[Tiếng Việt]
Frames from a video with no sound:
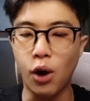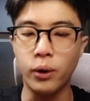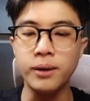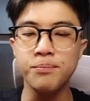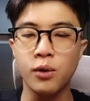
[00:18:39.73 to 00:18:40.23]

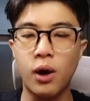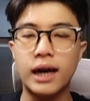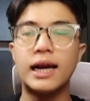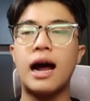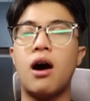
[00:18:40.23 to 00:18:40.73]
đổi
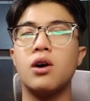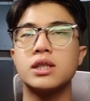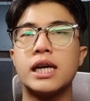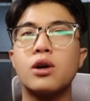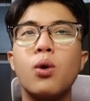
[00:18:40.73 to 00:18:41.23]
hoặc là họ
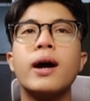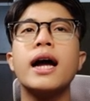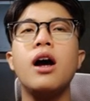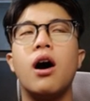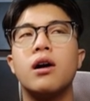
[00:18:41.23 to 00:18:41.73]
sẽ cố
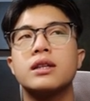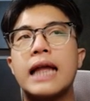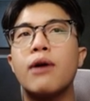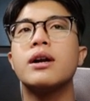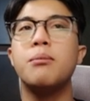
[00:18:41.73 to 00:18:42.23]
gắng họ
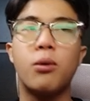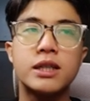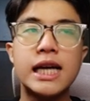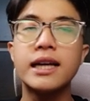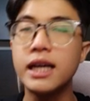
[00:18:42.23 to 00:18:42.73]
tạo ra một cái
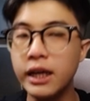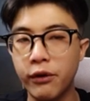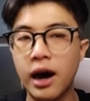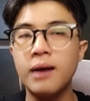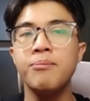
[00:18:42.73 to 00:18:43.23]
sáng kiến nào
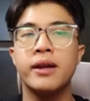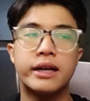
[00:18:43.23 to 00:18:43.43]
đó